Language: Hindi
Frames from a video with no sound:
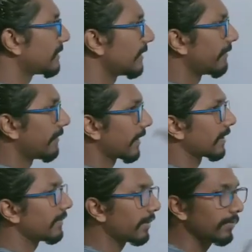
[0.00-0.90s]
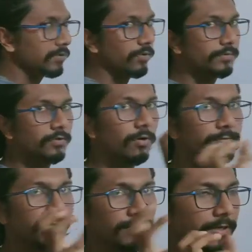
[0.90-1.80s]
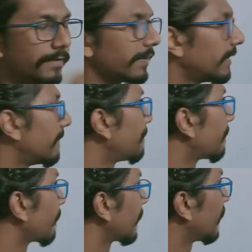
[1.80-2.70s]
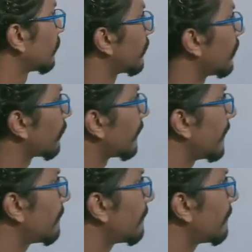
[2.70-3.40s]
रिफ्लेक्ट कर रहे हैं अब हम इस ऑब्जेक्ट को ऑब्जर्व करने वाले हैं तो रे ऑफ लाइट